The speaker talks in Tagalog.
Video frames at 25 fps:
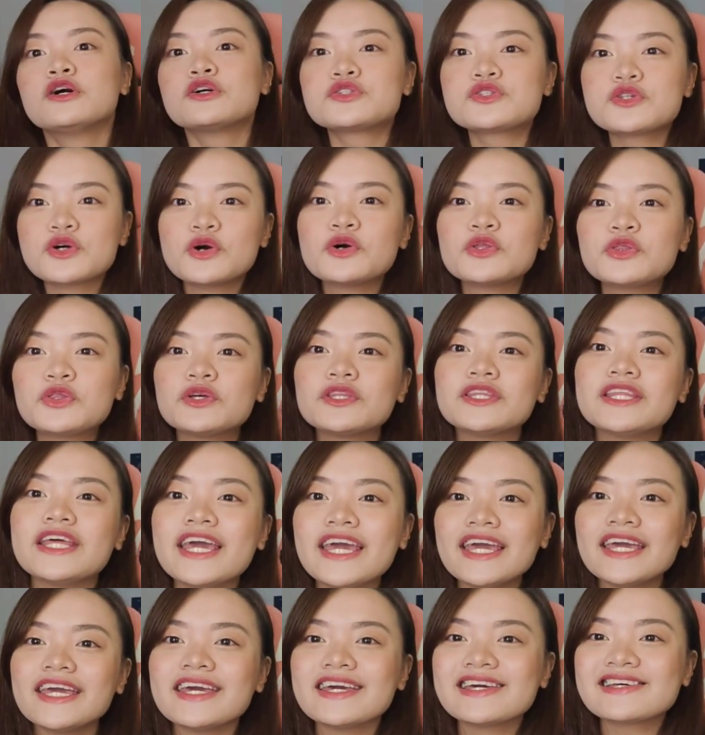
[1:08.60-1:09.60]
So,
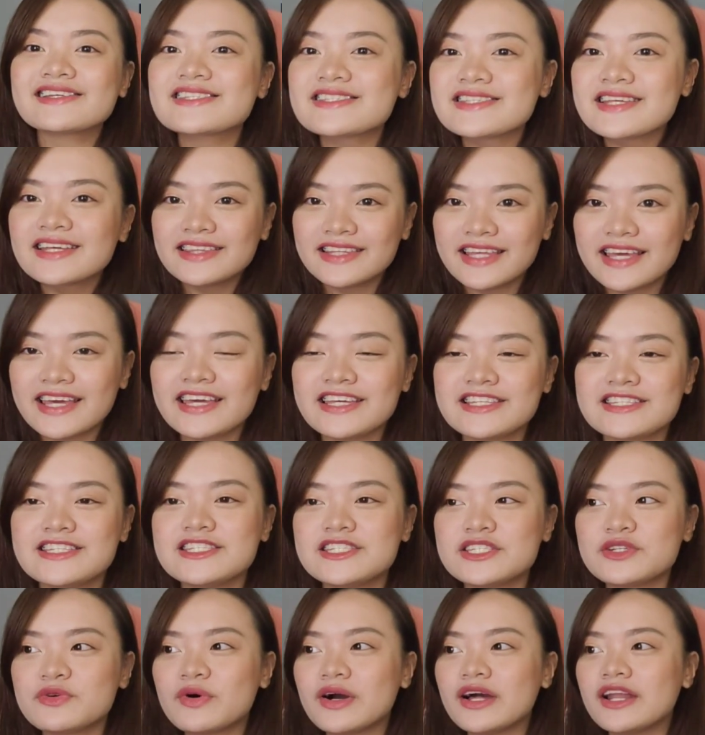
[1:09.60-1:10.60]
today is the day
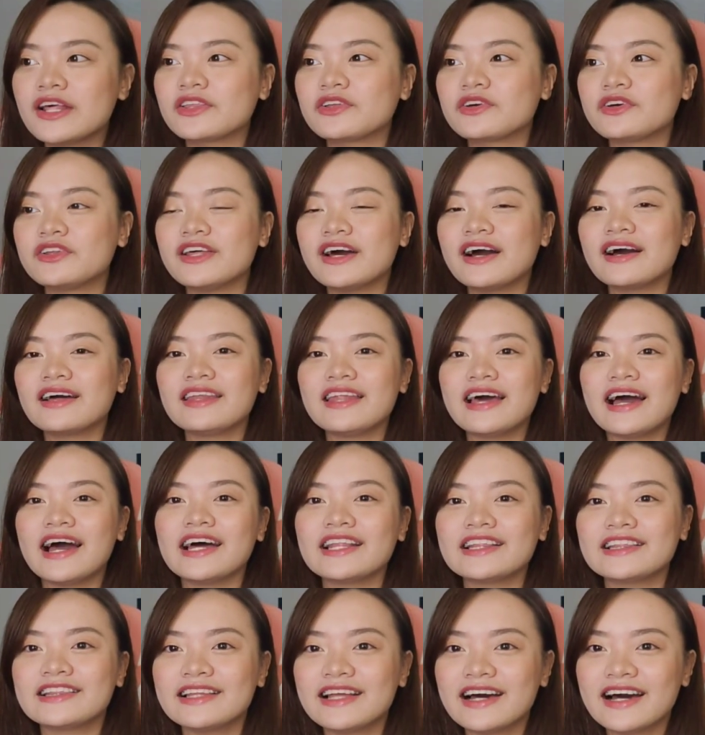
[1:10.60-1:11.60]
isisiwalat ko na ang
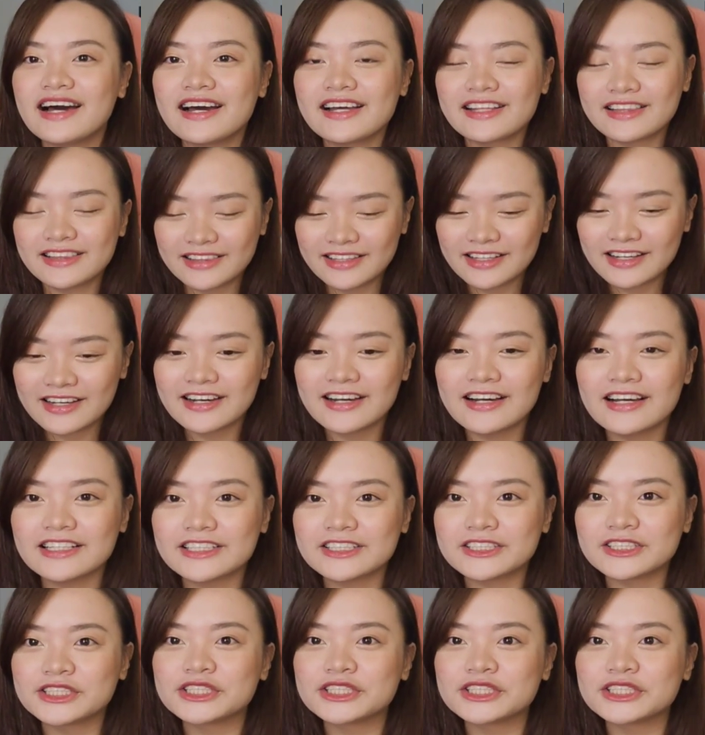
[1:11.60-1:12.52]
lahat-lahat-lahat.